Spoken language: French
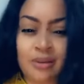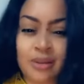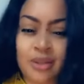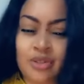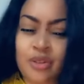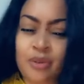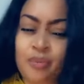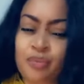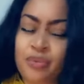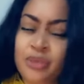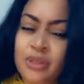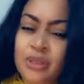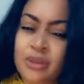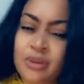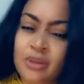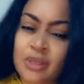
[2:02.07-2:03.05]
j'ai
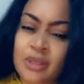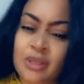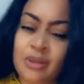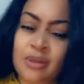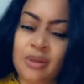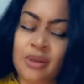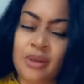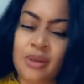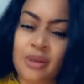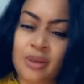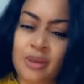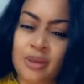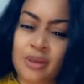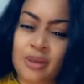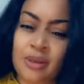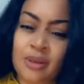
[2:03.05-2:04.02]
puissance.
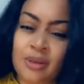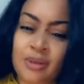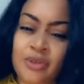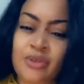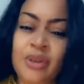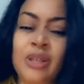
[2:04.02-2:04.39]
Tu